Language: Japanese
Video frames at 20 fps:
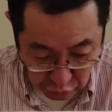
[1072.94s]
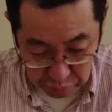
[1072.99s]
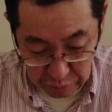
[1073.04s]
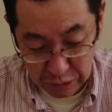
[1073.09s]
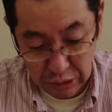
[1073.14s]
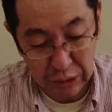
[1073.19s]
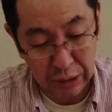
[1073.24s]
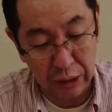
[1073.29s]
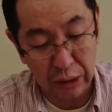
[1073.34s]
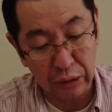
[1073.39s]
し
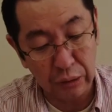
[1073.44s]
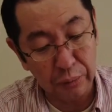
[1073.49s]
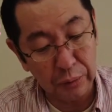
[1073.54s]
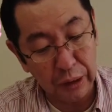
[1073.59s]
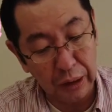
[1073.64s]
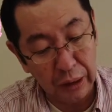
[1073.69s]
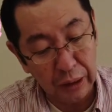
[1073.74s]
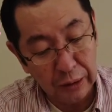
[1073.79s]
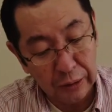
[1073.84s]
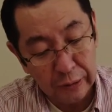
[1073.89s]
ましたけれども
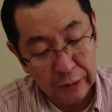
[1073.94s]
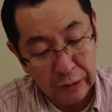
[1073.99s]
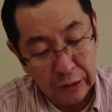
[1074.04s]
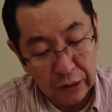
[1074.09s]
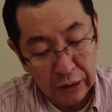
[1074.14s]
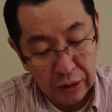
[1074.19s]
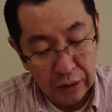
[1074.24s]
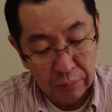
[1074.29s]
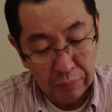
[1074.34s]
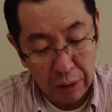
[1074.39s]
ね、
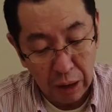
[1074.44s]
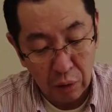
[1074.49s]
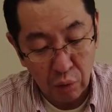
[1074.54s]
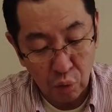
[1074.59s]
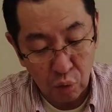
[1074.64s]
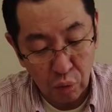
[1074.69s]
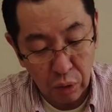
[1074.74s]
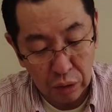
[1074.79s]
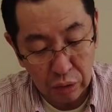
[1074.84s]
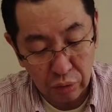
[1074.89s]
まあ、
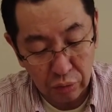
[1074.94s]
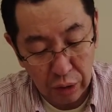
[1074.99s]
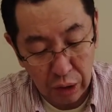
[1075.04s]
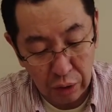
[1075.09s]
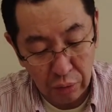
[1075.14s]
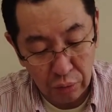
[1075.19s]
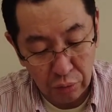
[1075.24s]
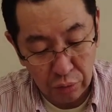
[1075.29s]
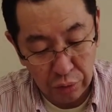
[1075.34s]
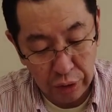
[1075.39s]
ここは
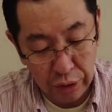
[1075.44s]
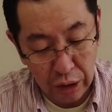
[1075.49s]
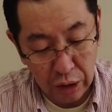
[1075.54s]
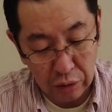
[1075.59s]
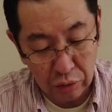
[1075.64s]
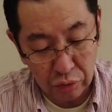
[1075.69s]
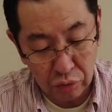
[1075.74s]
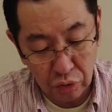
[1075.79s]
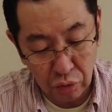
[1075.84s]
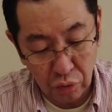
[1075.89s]

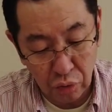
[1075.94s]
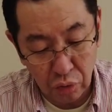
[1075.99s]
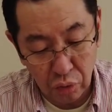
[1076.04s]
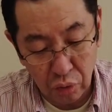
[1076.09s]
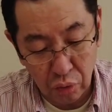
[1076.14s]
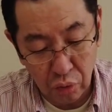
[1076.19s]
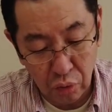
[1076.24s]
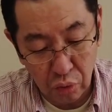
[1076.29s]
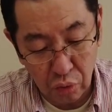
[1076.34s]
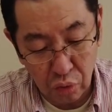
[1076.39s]
トライフォーリアル
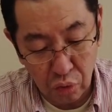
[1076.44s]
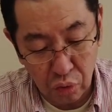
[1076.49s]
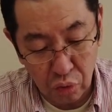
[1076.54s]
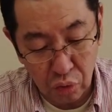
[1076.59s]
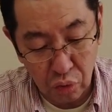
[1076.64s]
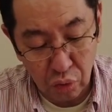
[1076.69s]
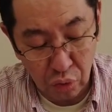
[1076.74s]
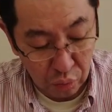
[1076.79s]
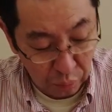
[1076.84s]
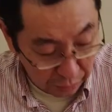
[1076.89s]
と
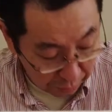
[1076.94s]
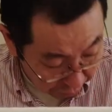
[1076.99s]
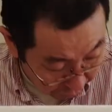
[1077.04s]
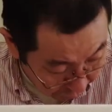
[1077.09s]
北ーメ